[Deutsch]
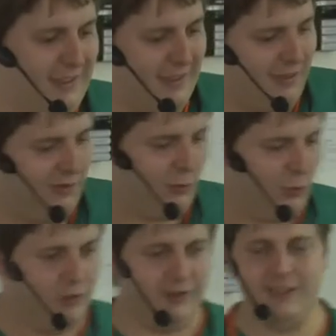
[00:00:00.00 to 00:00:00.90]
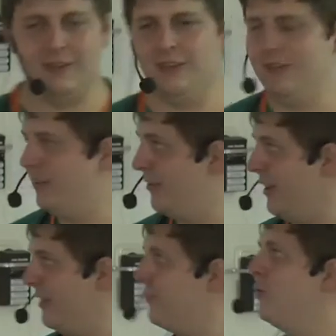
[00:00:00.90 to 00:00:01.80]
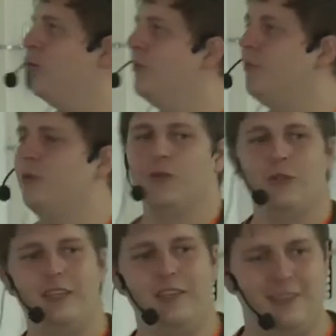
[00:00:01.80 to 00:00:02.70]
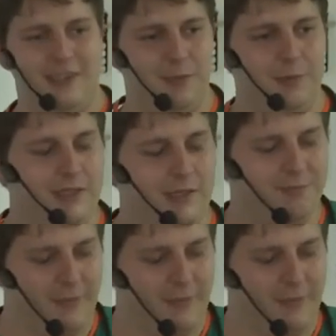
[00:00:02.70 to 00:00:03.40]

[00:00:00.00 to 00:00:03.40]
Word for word: dass ihr so cool seid und dass das alles so funktioniert, die Therapie.